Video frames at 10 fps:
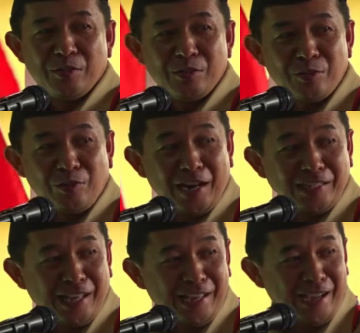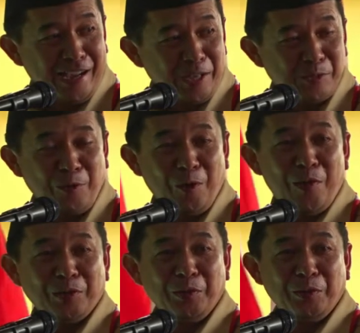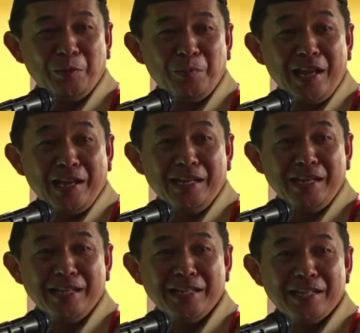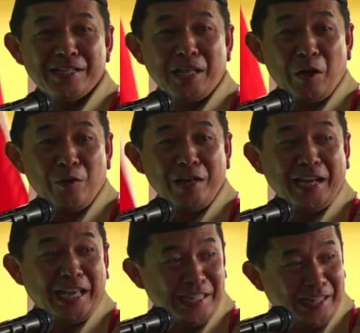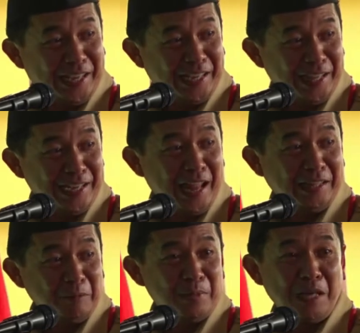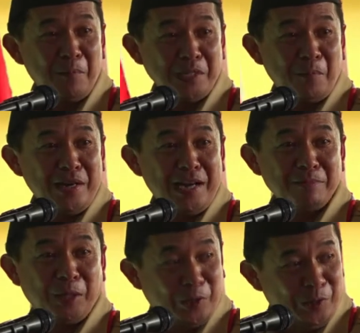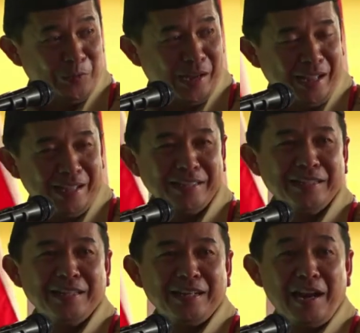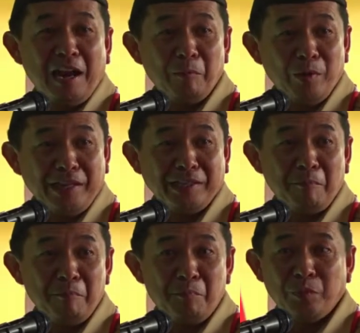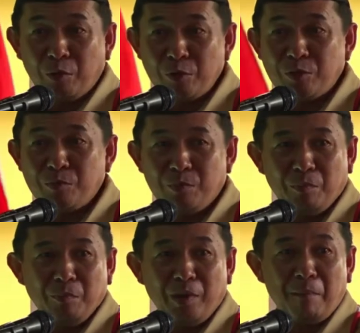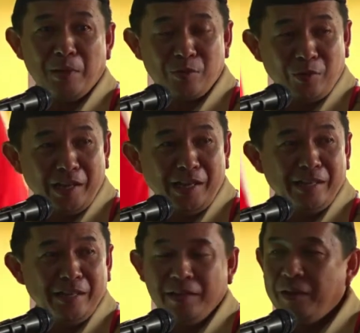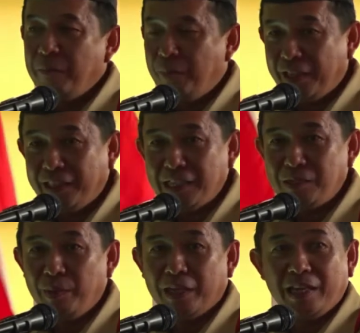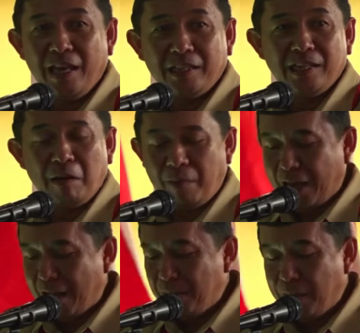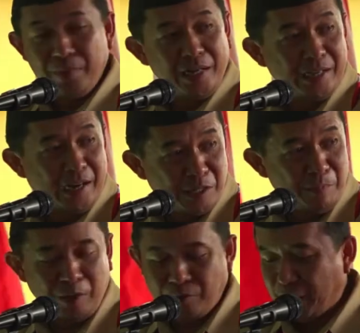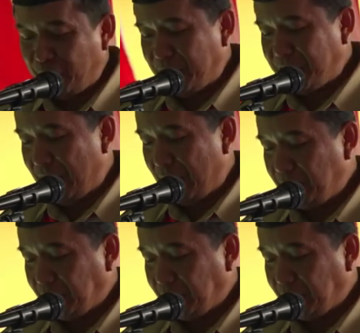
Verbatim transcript: Saudara saya Kak Sukro waktu itu menjadi Sako dari SIT, kita dilantik bersama-sama dalam satu gedung Kak. Dan Alhamdulillah kita terus beramal soleh, merintis berkegiatan dalam rangka membina generasi penerus Indonesia.